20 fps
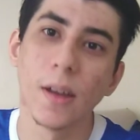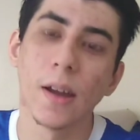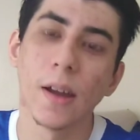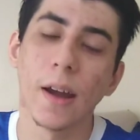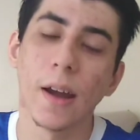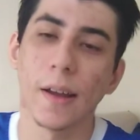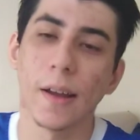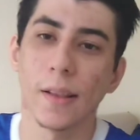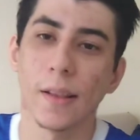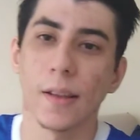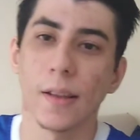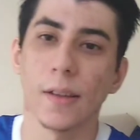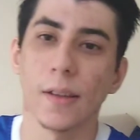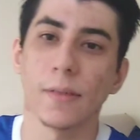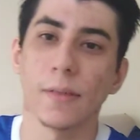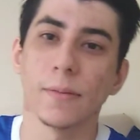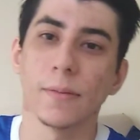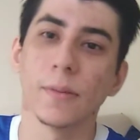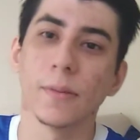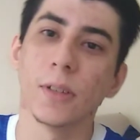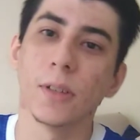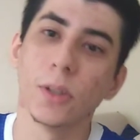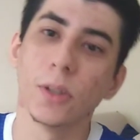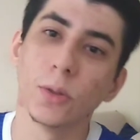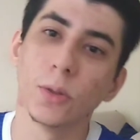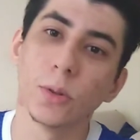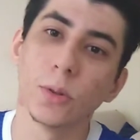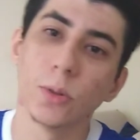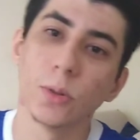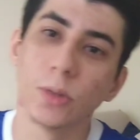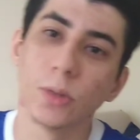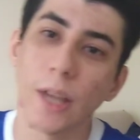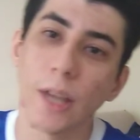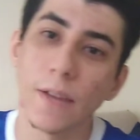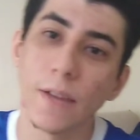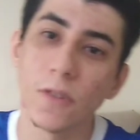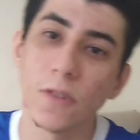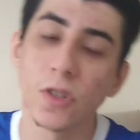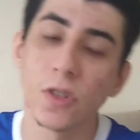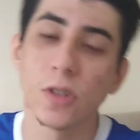ela e o
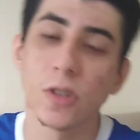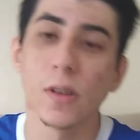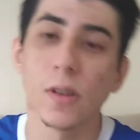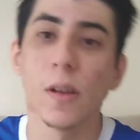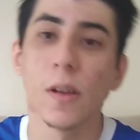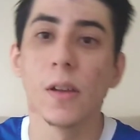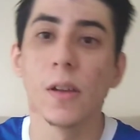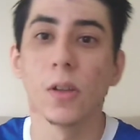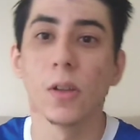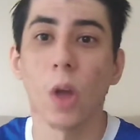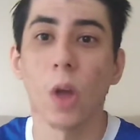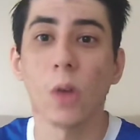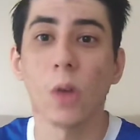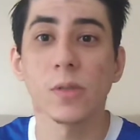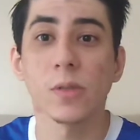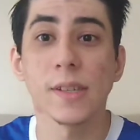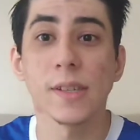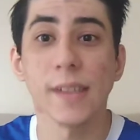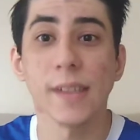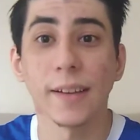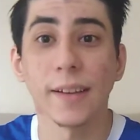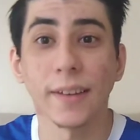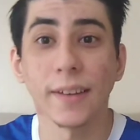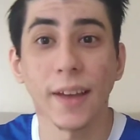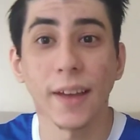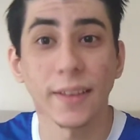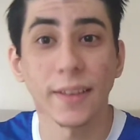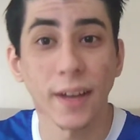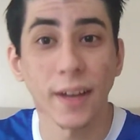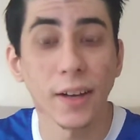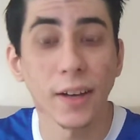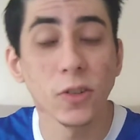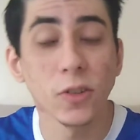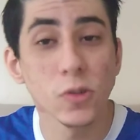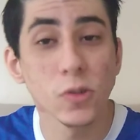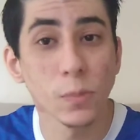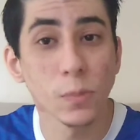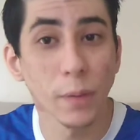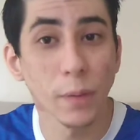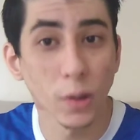David logo se sentem
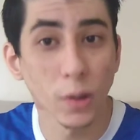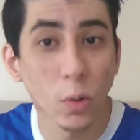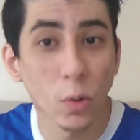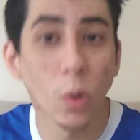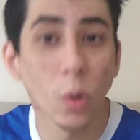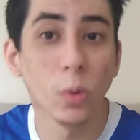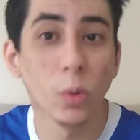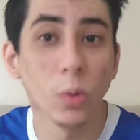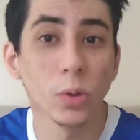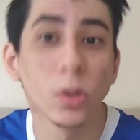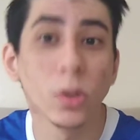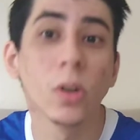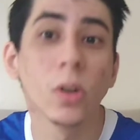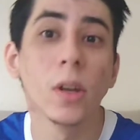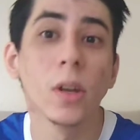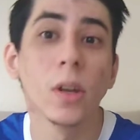atraídos um pelo outro.